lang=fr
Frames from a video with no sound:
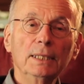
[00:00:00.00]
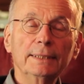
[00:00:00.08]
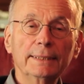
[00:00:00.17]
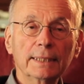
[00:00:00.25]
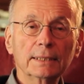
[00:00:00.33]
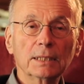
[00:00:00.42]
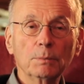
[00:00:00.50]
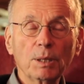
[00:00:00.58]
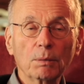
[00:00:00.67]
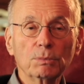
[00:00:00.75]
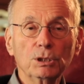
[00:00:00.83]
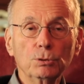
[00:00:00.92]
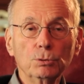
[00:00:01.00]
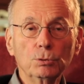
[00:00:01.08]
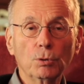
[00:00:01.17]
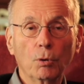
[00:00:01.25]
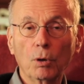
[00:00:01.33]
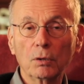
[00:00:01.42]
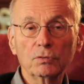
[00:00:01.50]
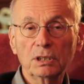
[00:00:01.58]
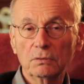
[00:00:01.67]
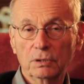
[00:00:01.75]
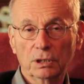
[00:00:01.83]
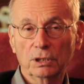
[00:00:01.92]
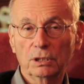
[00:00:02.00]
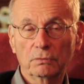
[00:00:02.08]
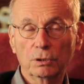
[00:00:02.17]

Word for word: Certains parmi nous ont envie d'avoir des